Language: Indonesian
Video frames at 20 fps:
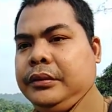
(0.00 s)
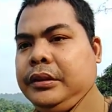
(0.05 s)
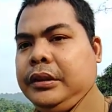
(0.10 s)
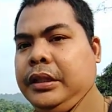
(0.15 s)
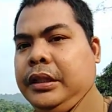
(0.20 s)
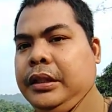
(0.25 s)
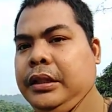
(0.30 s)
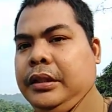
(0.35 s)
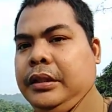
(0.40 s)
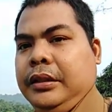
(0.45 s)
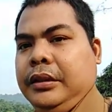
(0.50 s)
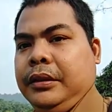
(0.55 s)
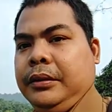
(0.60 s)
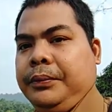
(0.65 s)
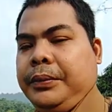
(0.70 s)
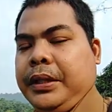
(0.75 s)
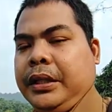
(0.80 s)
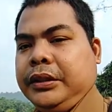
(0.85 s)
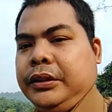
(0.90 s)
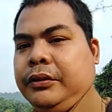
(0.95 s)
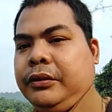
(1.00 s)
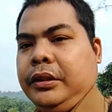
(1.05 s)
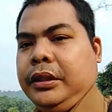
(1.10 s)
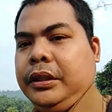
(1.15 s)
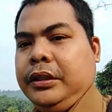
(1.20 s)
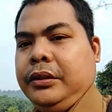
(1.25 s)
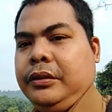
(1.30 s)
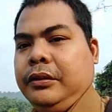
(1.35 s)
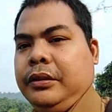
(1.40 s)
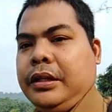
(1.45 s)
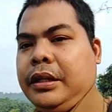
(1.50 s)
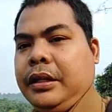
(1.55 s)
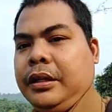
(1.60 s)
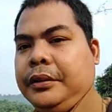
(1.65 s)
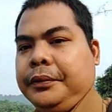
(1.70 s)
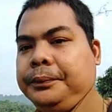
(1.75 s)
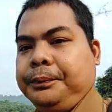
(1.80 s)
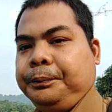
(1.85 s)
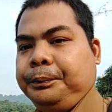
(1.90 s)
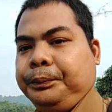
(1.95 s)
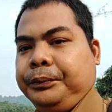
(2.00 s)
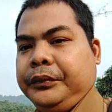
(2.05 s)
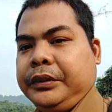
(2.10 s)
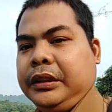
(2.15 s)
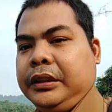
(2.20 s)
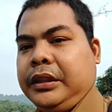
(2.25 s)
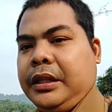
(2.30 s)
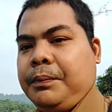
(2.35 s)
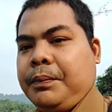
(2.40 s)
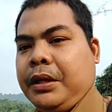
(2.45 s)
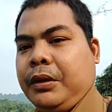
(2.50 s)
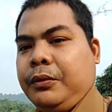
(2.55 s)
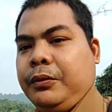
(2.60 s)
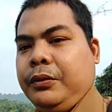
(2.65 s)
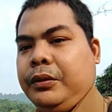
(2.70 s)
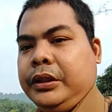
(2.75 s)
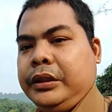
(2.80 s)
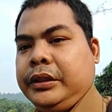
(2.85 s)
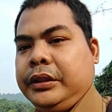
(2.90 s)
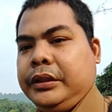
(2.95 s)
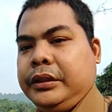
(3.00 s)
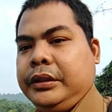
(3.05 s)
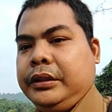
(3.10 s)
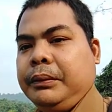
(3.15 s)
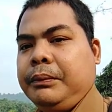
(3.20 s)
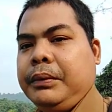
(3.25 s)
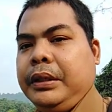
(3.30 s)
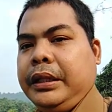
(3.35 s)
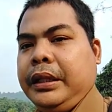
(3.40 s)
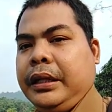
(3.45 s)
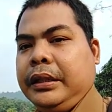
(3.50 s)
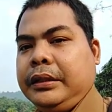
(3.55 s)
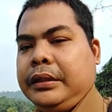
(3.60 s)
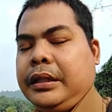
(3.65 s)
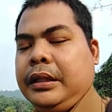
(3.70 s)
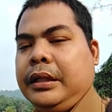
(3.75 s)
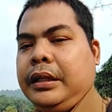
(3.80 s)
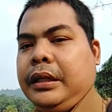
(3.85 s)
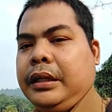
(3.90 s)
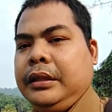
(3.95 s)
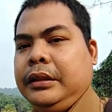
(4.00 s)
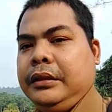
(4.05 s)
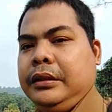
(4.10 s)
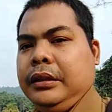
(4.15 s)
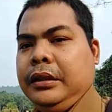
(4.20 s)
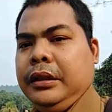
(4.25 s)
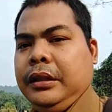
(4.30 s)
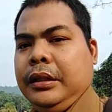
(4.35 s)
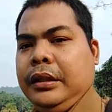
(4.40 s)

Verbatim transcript: jadi pihak sekolah juga tetap harus melihat keadaan